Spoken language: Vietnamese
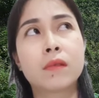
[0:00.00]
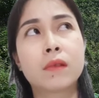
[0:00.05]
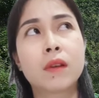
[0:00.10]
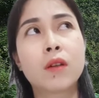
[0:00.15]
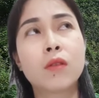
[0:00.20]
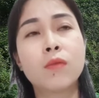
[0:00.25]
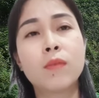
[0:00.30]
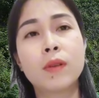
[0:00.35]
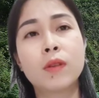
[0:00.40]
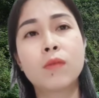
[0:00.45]

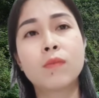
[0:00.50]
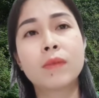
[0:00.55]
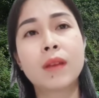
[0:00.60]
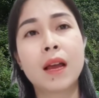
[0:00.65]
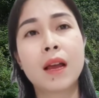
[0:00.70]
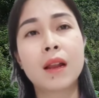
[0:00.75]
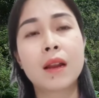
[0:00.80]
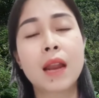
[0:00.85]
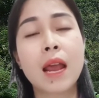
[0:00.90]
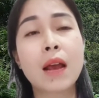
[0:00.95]
kiểu mà chúng
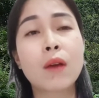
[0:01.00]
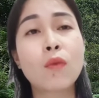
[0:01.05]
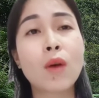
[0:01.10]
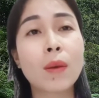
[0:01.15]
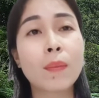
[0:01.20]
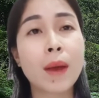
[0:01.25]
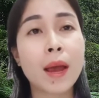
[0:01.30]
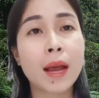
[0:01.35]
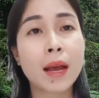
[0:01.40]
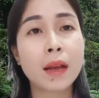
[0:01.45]
ta đang
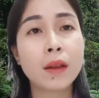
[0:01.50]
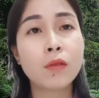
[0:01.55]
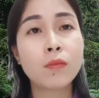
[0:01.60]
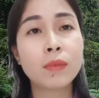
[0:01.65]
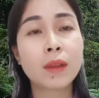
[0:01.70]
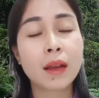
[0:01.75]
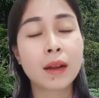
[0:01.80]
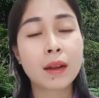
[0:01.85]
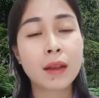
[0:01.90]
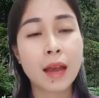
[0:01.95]
quan mang á
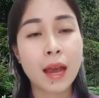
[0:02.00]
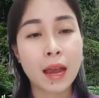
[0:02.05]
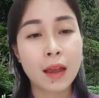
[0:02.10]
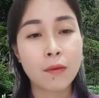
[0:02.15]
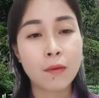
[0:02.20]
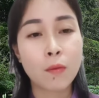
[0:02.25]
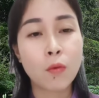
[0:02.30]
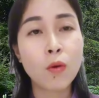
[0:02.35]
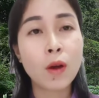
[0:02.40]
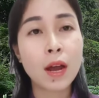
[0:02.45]
chúng ta đi
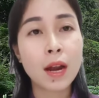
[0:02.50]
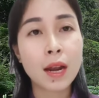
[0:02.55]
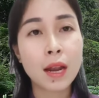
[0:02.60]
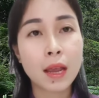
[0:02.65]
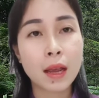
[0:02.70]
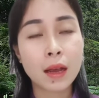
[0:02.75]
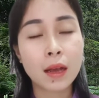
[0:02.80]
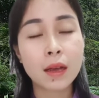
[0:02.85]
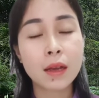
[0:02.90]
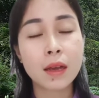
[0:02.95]
thầy mà muốn hết
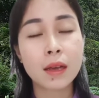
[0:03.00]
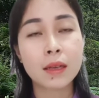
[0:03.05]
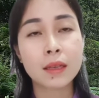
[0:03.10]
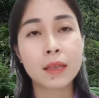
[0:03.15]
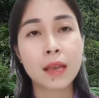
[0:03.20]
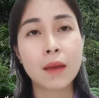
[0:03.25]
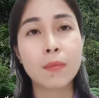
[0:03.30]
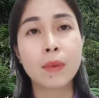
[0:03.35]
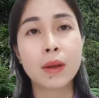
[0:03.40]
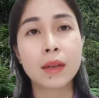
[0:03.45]
liền á thì
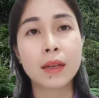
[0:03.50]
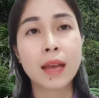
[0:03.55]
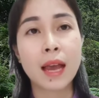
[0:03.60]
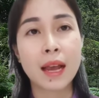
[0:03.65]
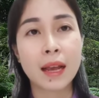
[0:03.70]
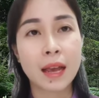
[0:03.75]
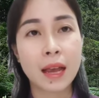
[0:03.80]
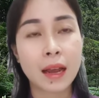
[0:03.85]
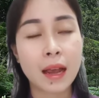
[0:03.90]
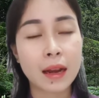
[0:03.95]
sẽ bệnh
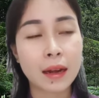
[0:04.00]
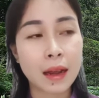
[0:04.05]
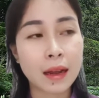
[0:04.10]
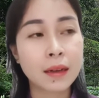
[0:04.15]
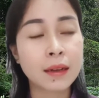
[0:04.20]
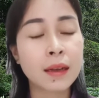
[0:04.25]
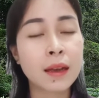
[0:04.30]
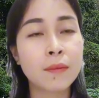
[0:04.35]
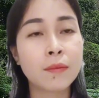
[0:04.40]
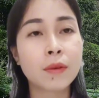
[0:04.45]
càng ngày càng
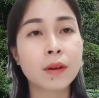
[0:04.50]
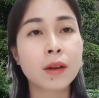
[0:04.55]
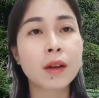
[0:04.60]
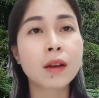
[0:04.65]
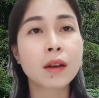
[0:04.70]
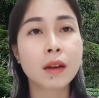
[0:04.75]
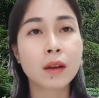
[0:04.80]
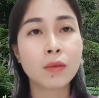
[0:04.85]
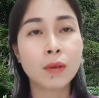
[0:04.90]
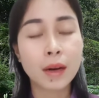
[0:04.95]
nặng thêm và
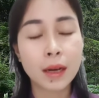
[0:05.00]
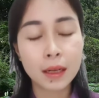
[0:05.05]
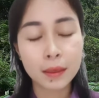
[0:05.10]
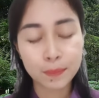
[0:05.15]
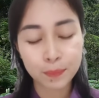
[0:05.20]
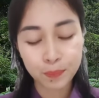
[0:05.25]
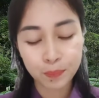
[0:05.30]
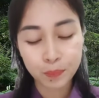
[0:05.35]
rất là lâu hết